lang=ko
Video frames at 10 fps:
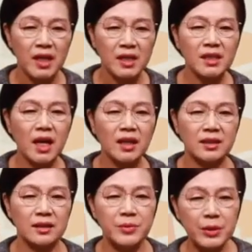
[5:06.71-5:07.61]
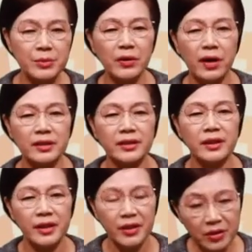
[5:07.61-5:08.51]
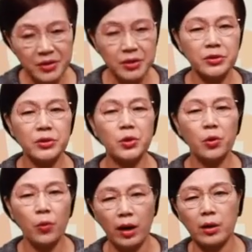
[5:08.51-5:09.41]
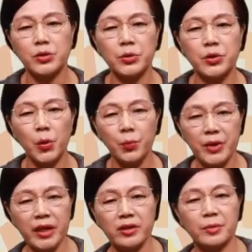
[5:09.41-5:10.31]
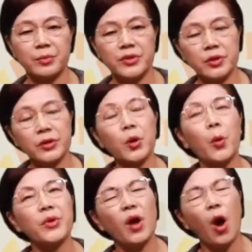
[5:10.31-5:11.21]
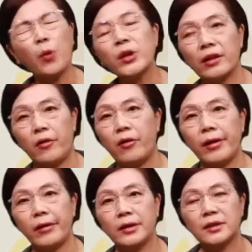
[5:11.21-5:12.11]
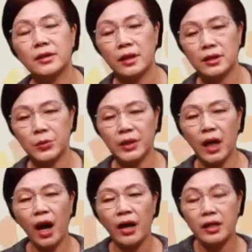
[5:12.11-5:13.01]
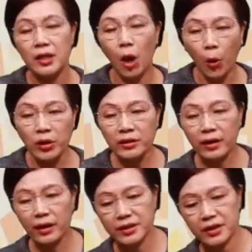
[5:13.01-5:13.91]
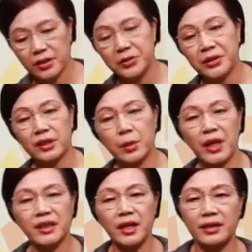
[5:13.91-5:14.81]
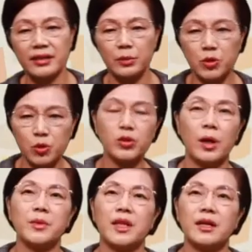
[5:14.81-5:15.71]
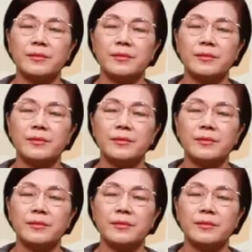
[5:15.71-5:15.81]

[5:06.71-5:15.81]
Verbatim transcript: 신앙은 믿음 생활은 현지적이요 과거적이요 미래적이요 영원한 거예요. 그래서 우리가 영원까지 이어지기 때문에 이 땅의 삶이 중요합니다.